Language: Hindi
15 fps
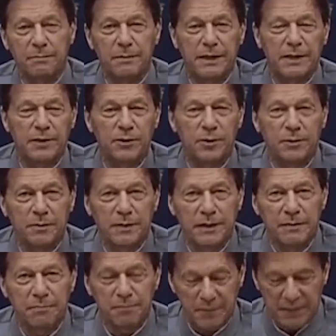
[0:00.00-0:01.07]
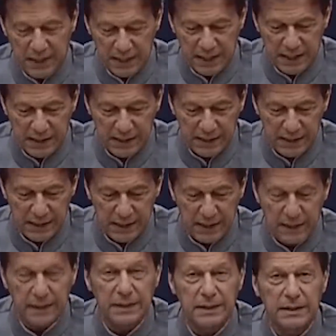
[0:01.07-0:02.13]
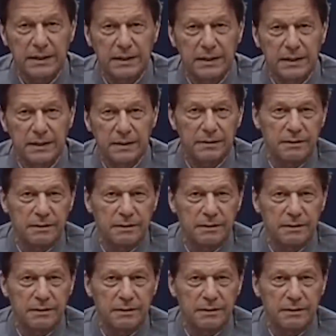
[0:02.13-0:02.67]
पहले तो हमें इलेक्शन लड़ने की इतनी